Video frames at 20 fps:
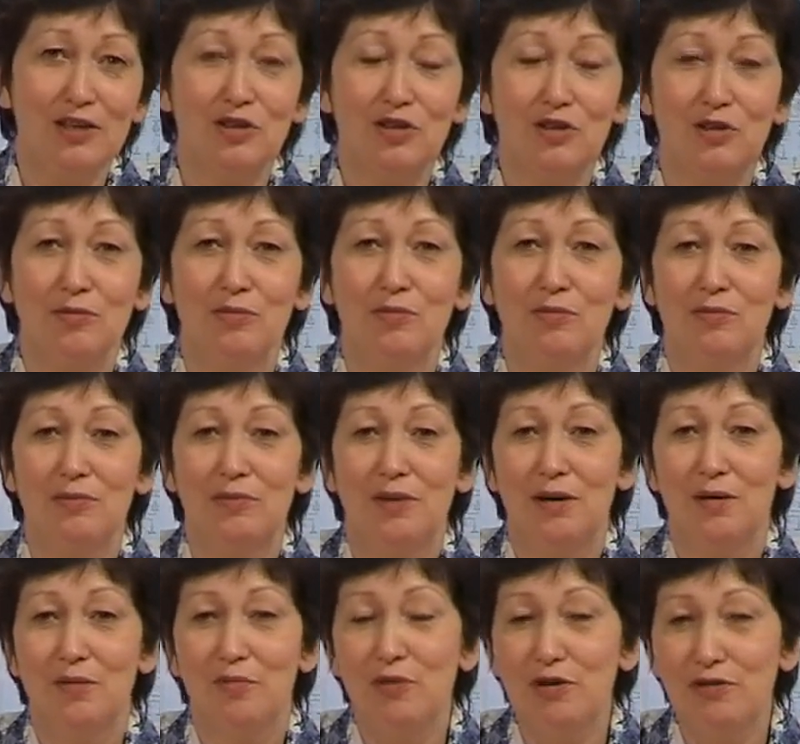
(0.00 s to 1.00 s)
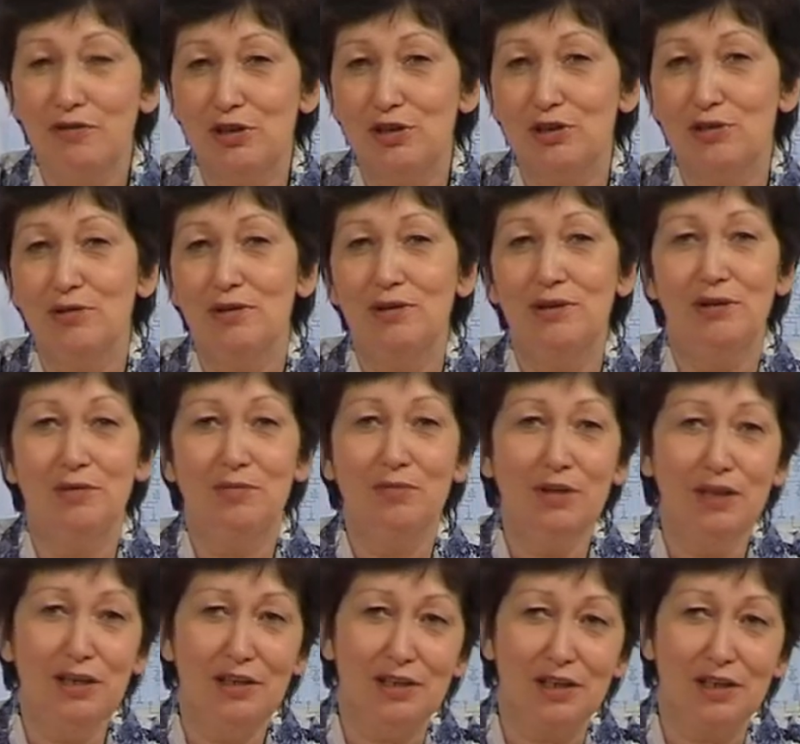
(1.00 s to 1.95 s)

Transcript: да, мы веселые,